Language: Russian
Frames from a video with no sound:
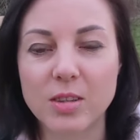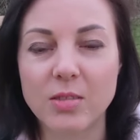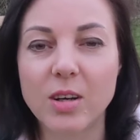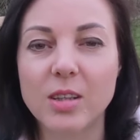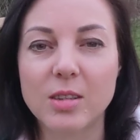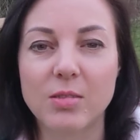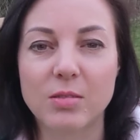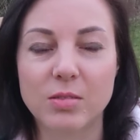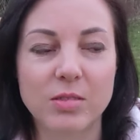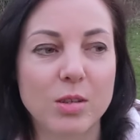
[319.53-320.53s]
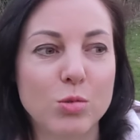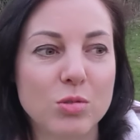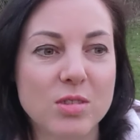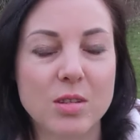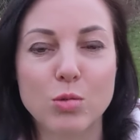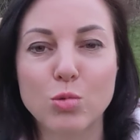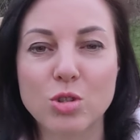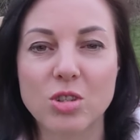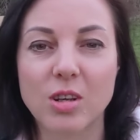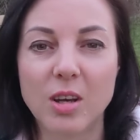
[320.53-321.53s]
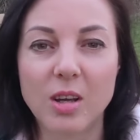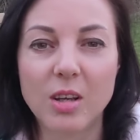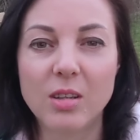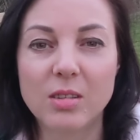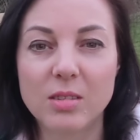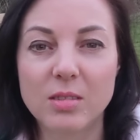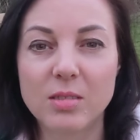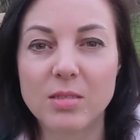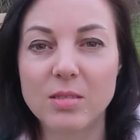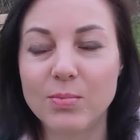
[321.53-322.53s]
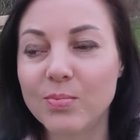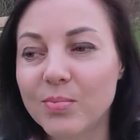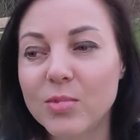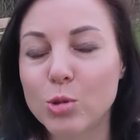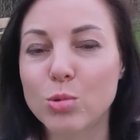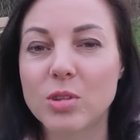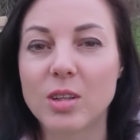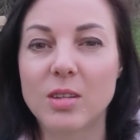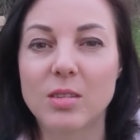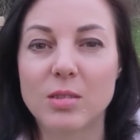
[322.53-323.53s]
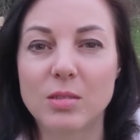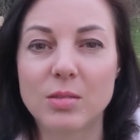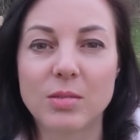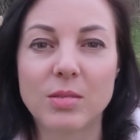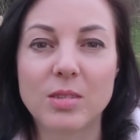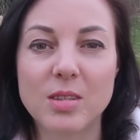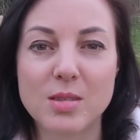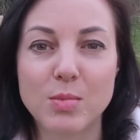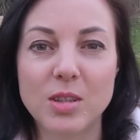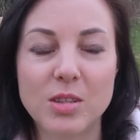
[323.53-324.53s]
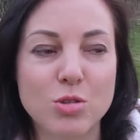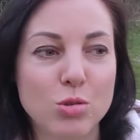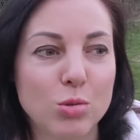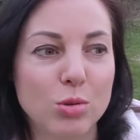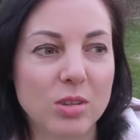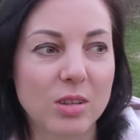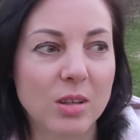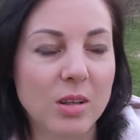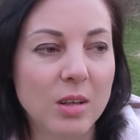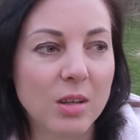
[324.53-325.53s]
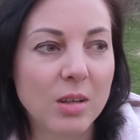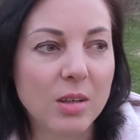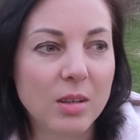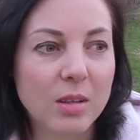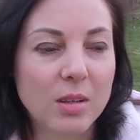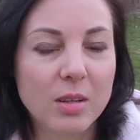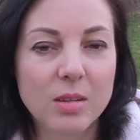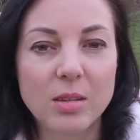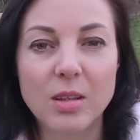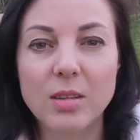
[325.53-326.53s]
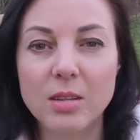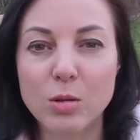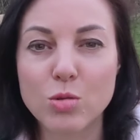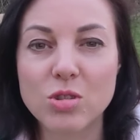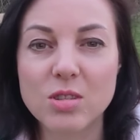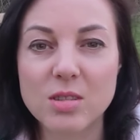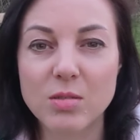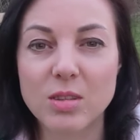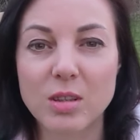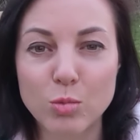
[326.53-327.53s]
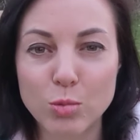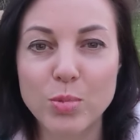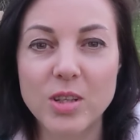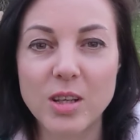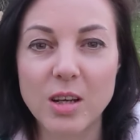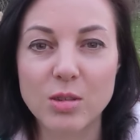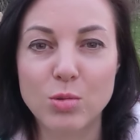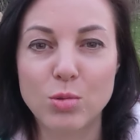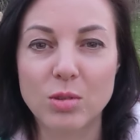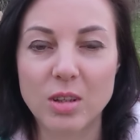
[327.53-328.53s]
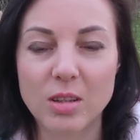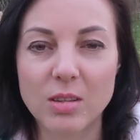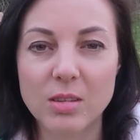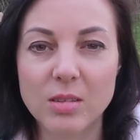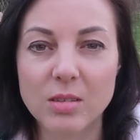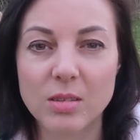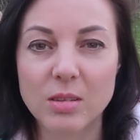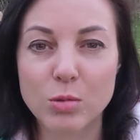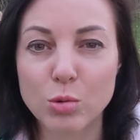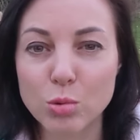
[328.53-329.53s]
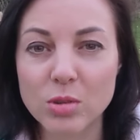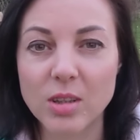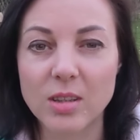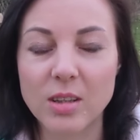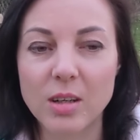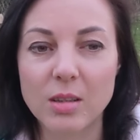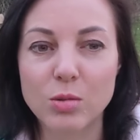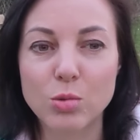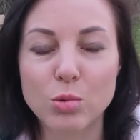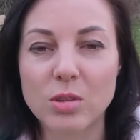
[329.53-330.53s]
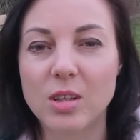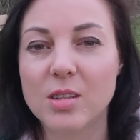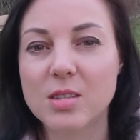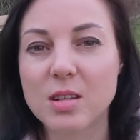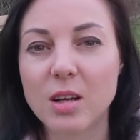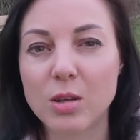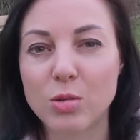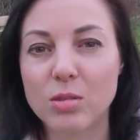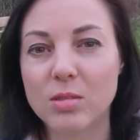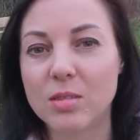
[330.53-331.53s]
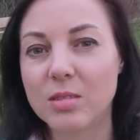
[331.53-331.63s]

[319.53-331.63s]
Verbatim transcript: виноватых снаружи, э, трудно э, изменить что-то. Надо научиться вот этому принятию, да. Трудно, да, трудно, я знаю